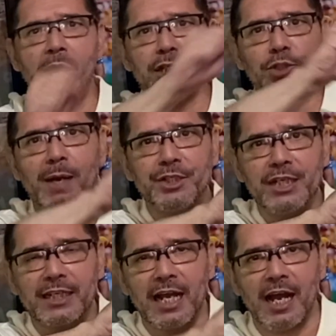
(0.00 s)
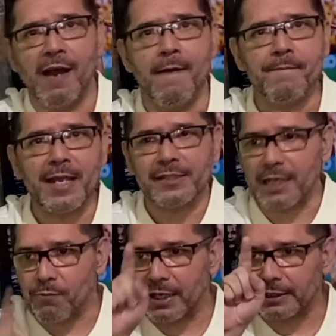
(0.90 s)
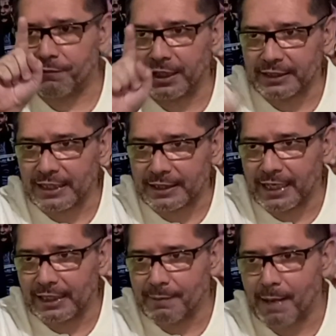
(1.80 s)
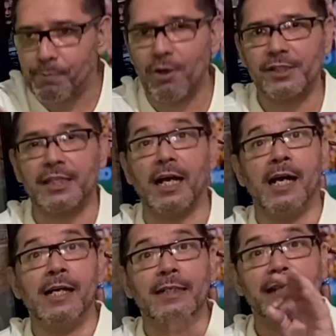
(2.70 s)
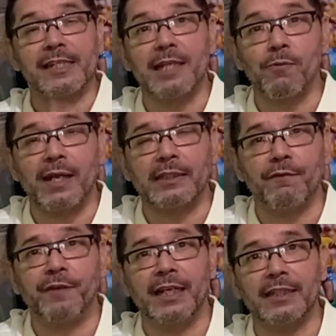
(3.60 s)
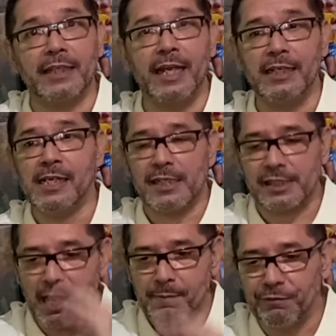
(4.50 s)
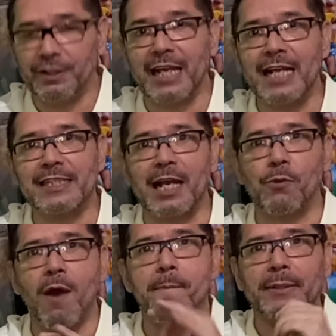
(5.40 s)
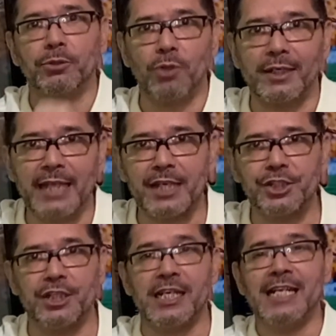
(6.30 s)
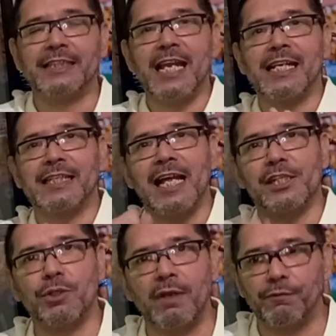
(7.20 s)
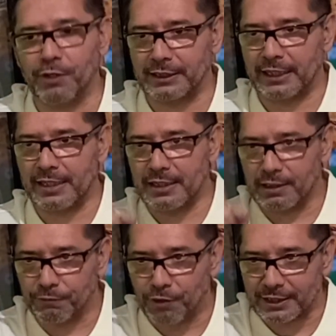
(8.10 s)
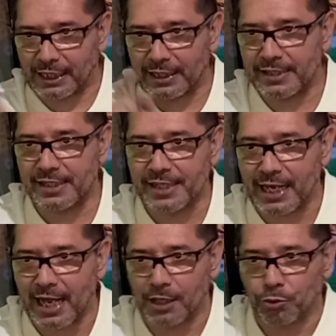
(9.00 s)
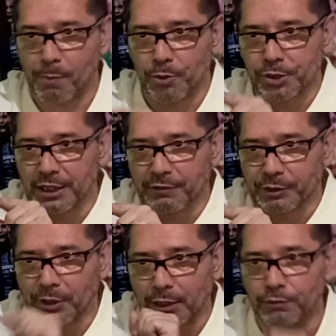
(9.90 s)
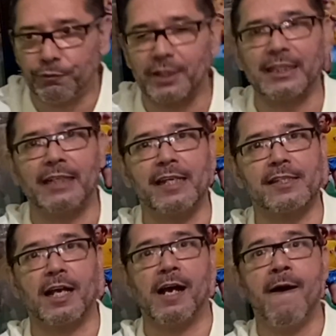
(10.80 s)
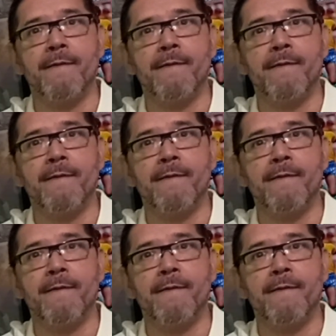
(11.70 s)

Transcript: Antes, uma dica: nesta quarta-feira está na tela minha aposta. Nesta quarta-feira tem semifinais da Copa do Nordeste. Tem clássico em Fortaleza entre Fortaleza e Ceará. Estou apostando em vitória do Fortaleza.